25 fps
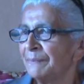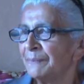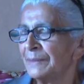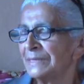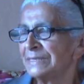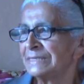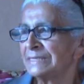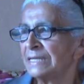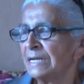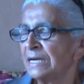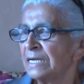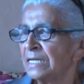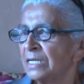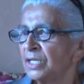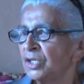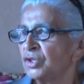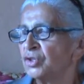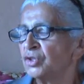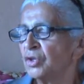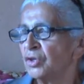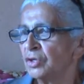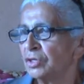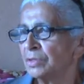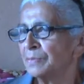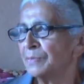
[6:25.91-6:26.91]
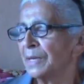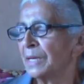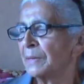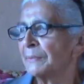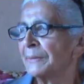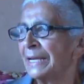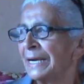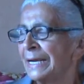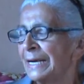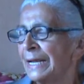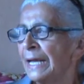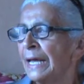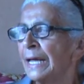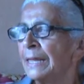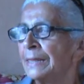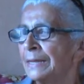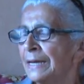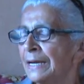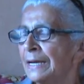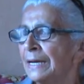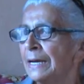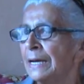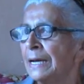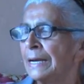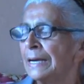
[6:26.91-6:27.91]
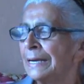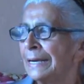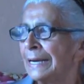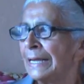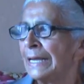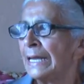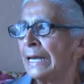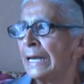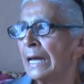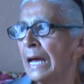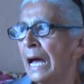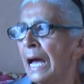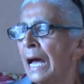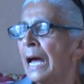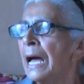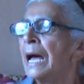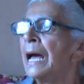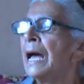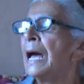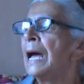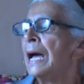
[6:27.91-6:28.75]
pastelitos, mermelada, jalea,